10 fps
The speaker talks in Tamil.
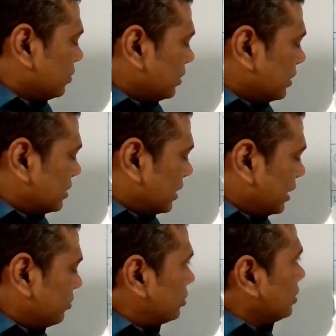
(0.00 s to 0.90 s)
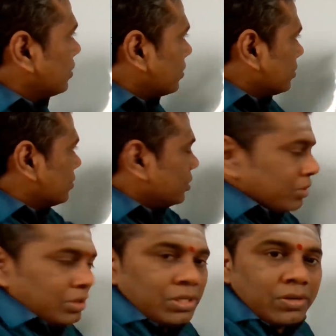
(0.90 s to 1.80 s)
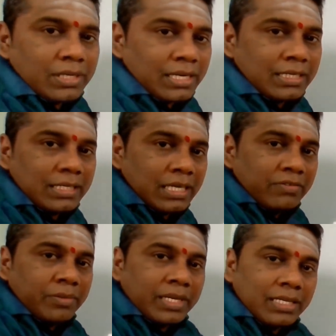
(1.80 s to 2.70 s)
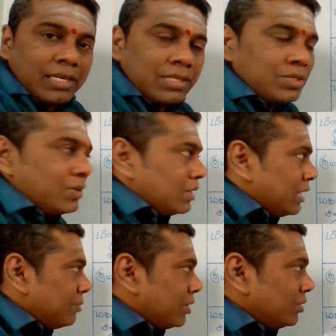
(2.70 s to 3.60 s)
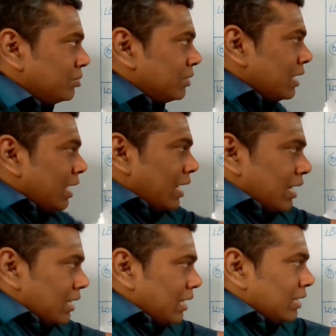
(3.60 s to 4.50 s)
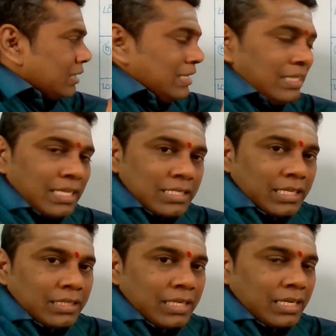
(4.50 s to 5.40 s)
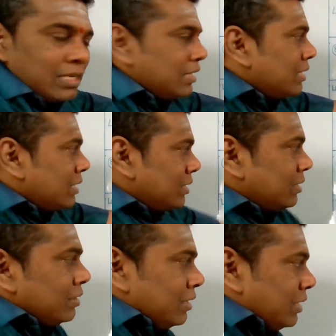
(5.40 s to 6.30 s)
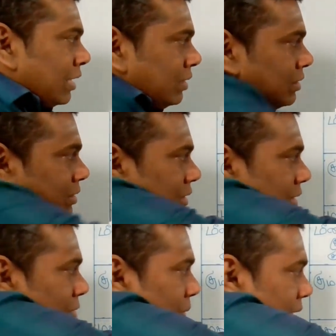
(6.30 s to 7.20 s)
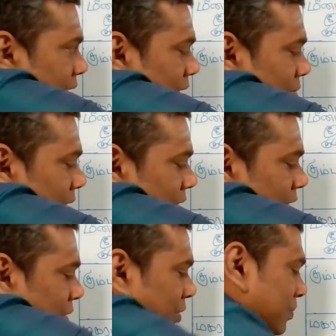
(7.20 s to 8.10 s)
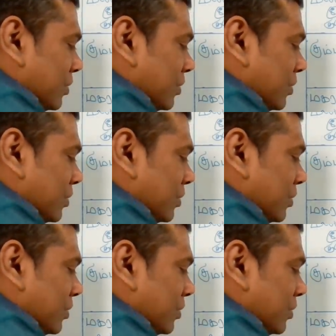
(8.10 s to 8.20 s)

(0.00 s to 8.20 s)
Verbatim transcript: இந்த சனி புத்தியோ குரு புத்தியோ நடக்குதுன்னா விபரீத ராஜயோகத்தை ஏற்படுத்தும் ஆனால் இந்த சந்திரன் இந்த சந்திரன் பன்னிரெண்டாம் இடத்துலயோ